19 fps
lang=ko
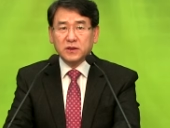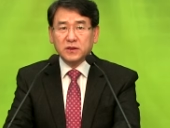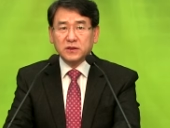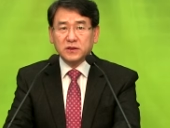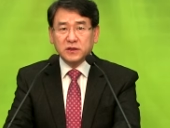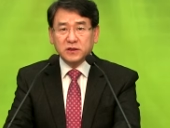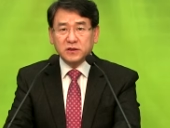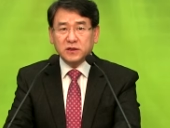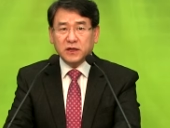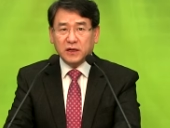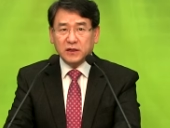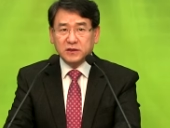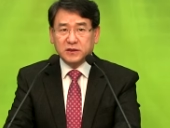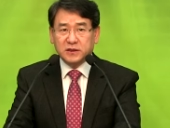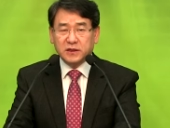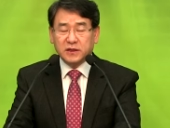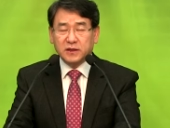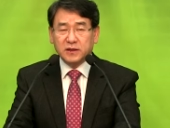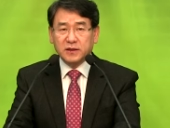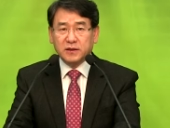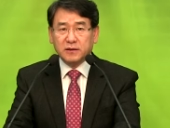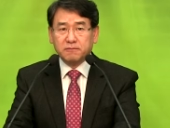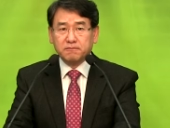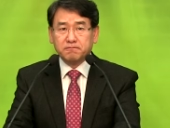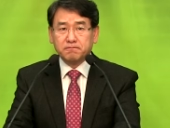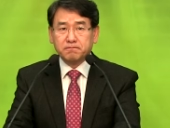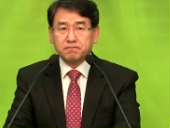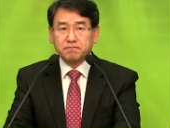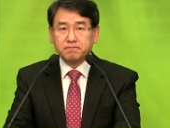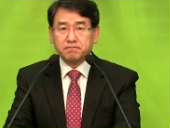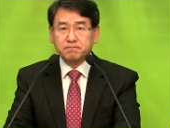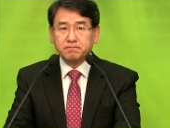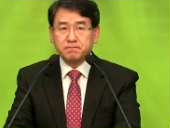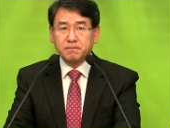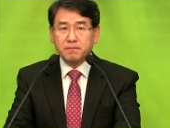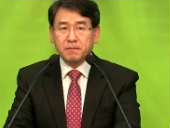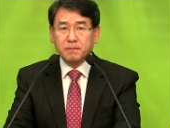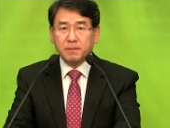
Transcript: 일을 할때 음?